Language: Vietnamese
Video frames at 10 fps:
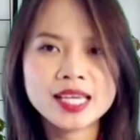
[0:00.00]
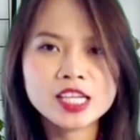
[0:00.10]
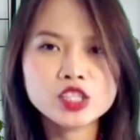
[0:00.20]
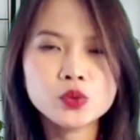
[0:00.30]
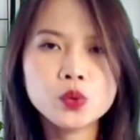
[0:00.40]

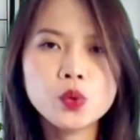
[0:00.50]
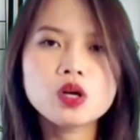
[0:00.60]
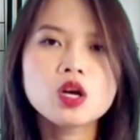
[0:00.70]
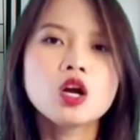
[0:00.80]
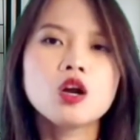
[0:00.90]
nhãn Trung Quốc,
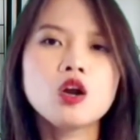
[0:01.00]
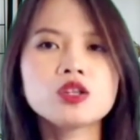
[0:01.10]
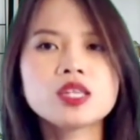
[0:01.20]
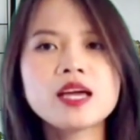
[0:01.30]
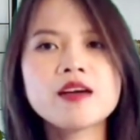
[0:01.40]
lột
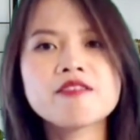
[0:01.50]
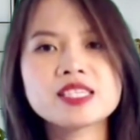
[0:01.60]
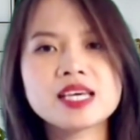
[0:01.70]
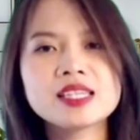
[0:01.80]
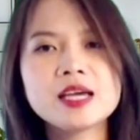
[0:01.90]
tem và
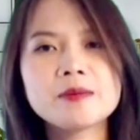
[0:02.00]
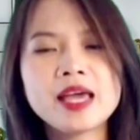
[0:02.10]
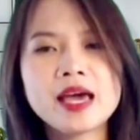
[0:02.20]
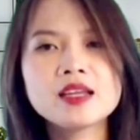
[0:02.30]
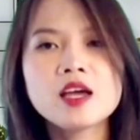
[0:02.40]
dán tem
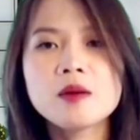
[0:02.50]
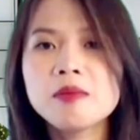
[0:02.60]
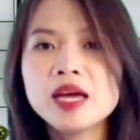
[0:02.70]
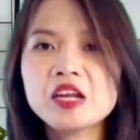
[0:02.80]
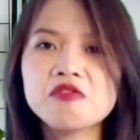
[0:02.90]
nhãn
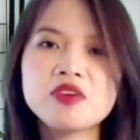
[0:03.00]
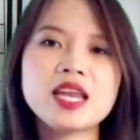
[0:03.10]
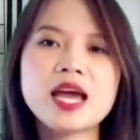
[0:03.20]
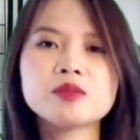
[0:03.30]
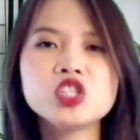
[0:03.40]
Made in Việt
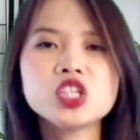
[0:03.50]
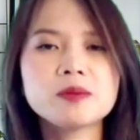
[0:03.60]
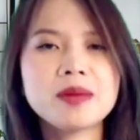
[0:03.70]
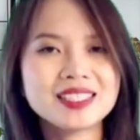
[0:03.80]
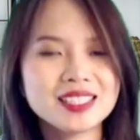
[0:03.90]
Nam trước khi
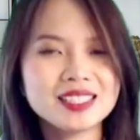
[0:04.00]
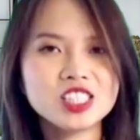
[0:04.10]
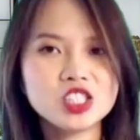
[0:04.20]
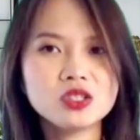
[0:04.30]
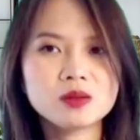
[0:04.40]
bán ra thị
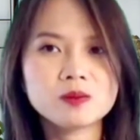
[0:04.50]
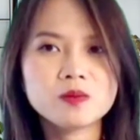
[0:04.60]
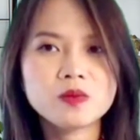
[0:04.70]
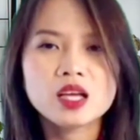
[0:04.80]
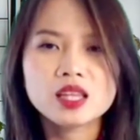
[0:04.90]
trường.
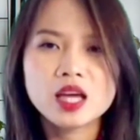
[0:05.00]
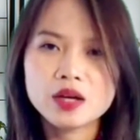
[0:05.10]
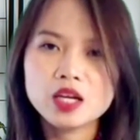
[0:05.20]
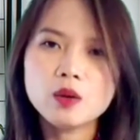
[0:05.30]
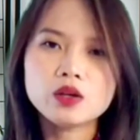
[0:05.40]
Theo
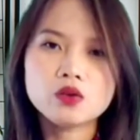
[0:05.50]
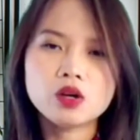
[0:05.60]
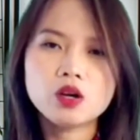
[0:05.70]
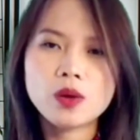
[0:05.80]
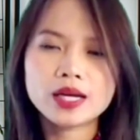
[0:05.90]
kết luận của
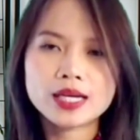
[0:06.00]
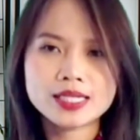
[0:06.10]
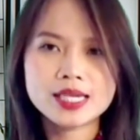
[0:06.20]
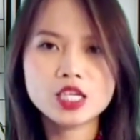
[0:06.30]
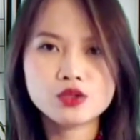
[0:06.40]
Cơ quan Cảnh
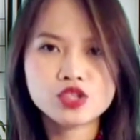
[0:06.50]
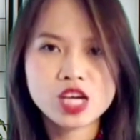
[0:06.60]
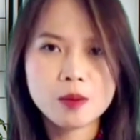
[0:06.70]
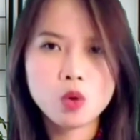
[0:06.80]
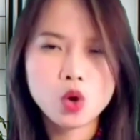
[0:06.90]
sát Điều
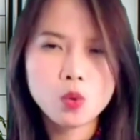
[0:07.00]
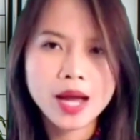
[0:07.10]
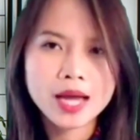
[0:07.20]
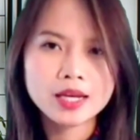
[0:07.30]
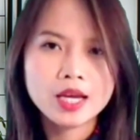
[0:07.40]
tra Bộ Công
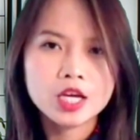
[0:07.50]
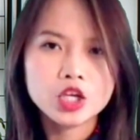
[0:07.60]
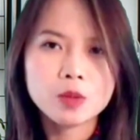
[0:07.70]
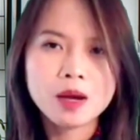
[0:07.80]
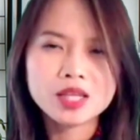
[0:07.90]
an,
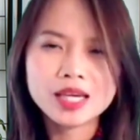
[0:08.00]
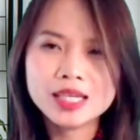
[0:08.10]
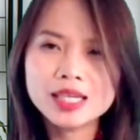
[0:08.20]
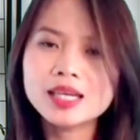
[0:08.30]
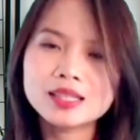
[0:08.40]
được báo Thanh
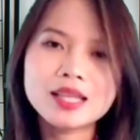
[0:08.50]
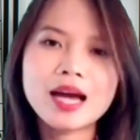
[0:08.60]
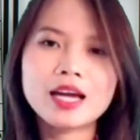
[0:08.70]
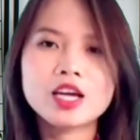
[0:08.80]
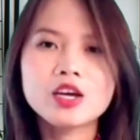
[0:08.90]
niên đăng
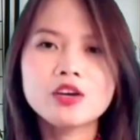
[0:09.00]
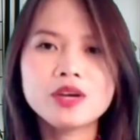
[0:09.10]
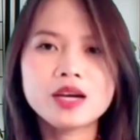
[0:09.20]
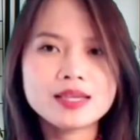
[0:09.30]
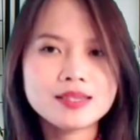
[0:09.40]
tải,
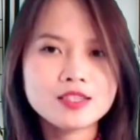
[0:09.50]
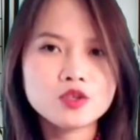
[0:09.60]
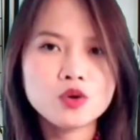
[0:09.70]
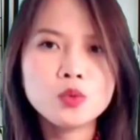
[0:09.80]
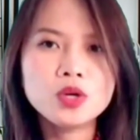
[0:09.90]
việc
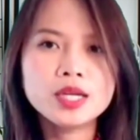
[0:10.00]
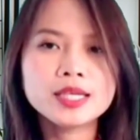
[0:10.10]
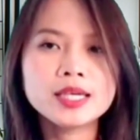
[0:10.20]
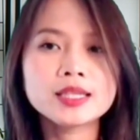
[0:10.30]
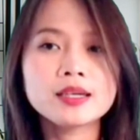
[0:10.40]
Asanzo mua linh
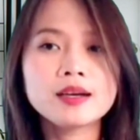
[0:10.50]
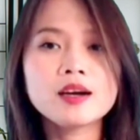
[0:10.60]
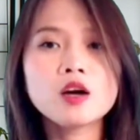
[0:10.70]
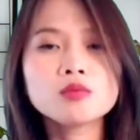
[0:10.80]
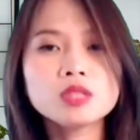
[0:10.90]
kiện từ các
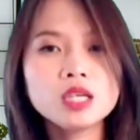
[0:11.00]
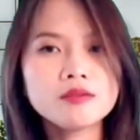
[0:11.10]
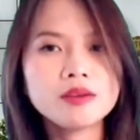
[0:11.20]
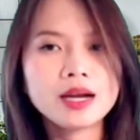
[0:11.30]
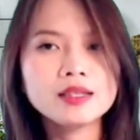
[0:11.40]
công ty
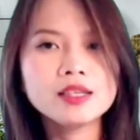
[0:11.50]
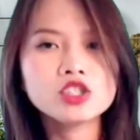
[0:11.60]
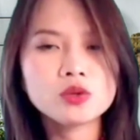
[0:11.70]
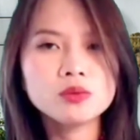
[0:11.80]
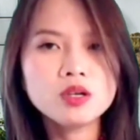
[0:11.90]
và cá nhân
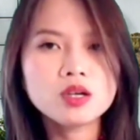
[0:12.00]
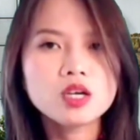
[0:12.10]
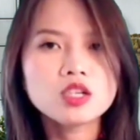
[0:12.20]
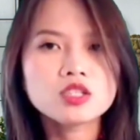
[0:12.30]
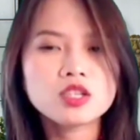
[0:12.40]
trong nước,
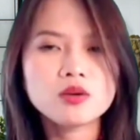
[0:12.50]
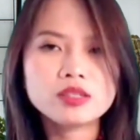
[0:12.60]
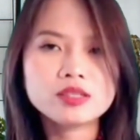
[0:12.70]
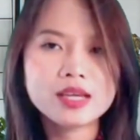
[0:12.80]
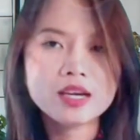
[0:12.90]
sau đó gia